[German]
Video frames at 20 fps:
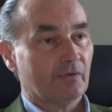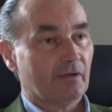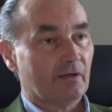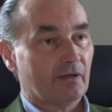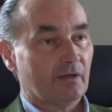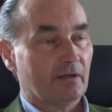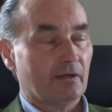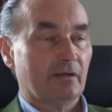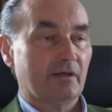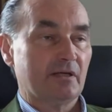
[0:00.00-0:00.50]

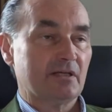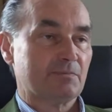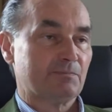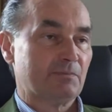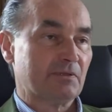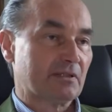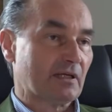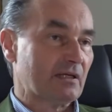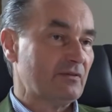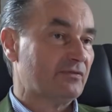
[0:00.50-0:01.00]
Äh, es
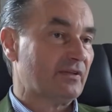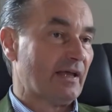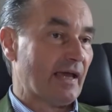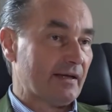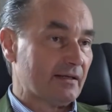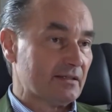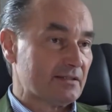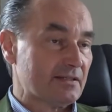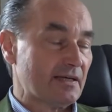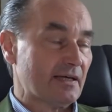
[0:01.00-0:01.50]
betrifft
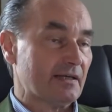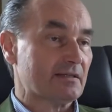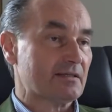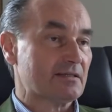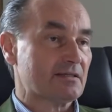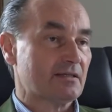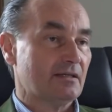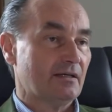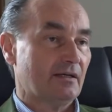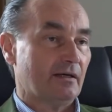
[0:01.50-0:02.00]

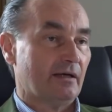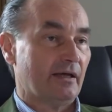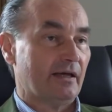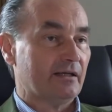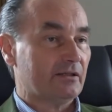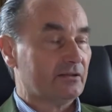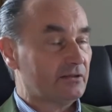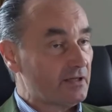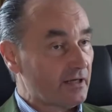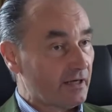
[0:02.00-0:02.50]
einerseits
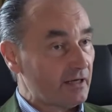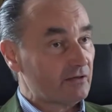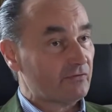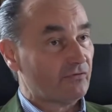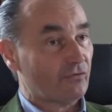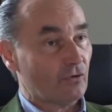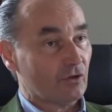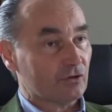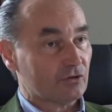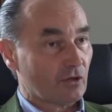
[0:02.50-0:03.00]
eine
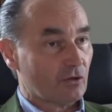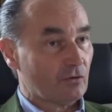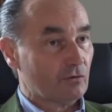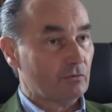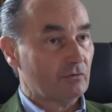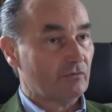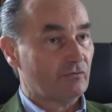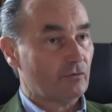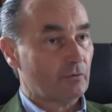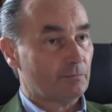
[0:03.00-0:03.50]

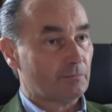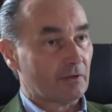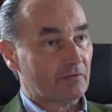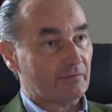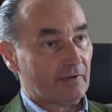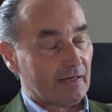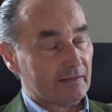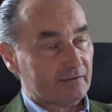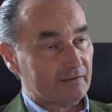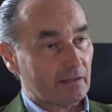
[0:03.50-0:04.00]
Direktförderung für
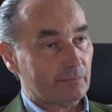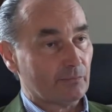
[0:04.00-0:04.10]
Private,